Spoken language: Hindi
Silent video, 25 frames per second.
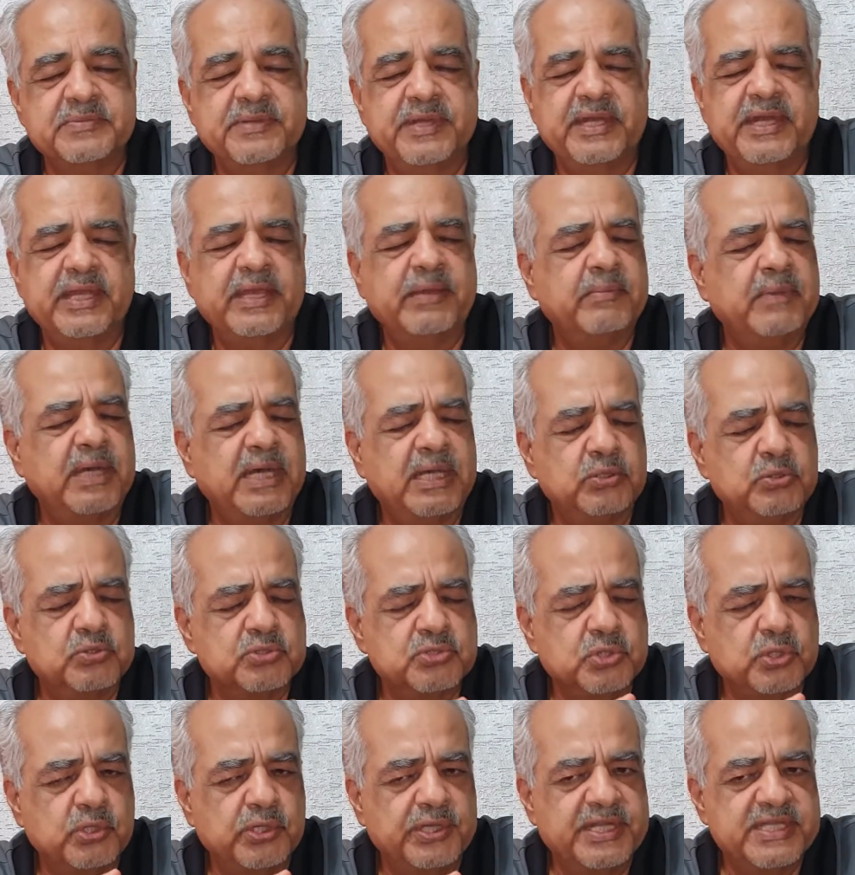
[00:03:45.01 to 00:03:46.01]
मिनट के बाद
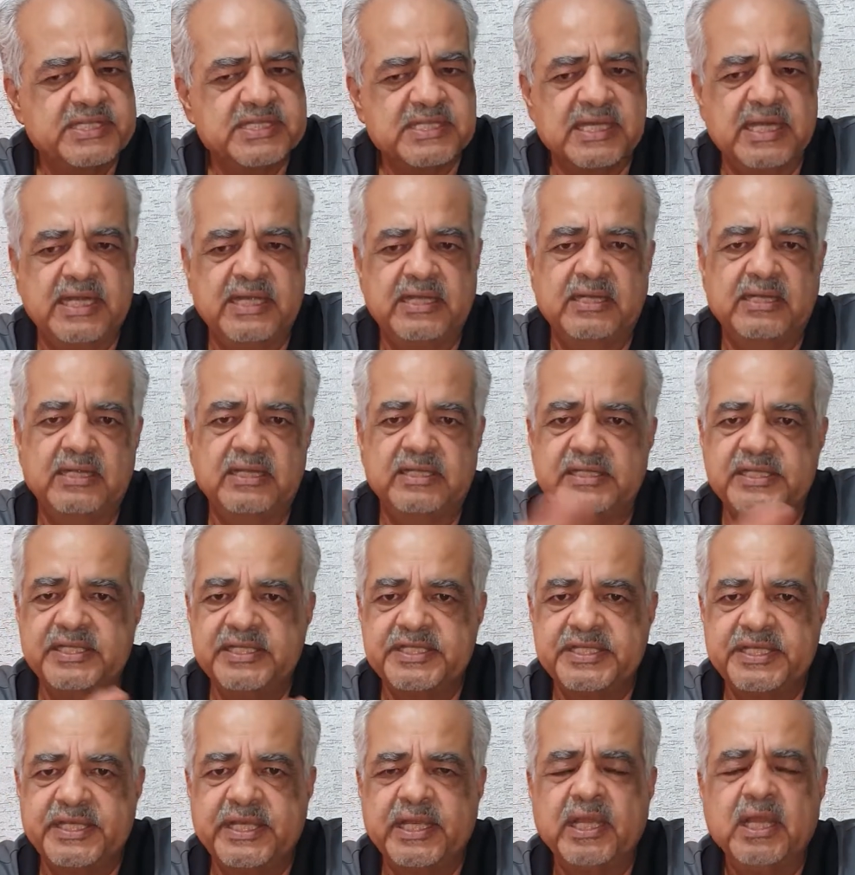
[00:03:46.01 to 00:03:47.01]
उसको डिस्कार्ड कर
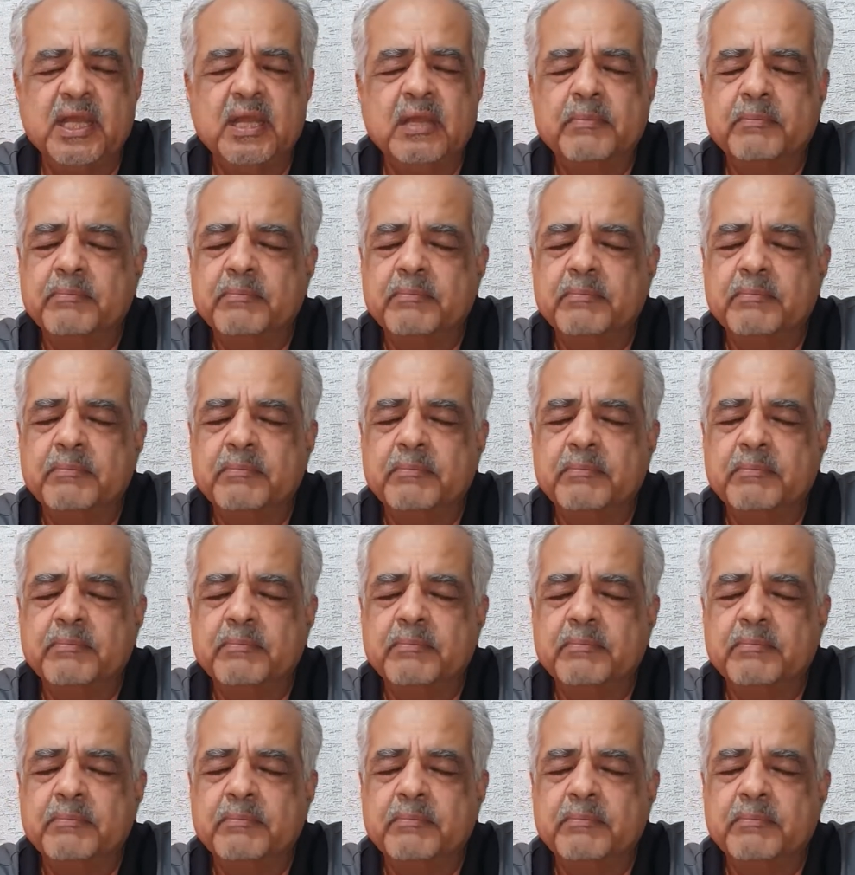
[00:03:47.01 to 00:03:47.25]
दीजिए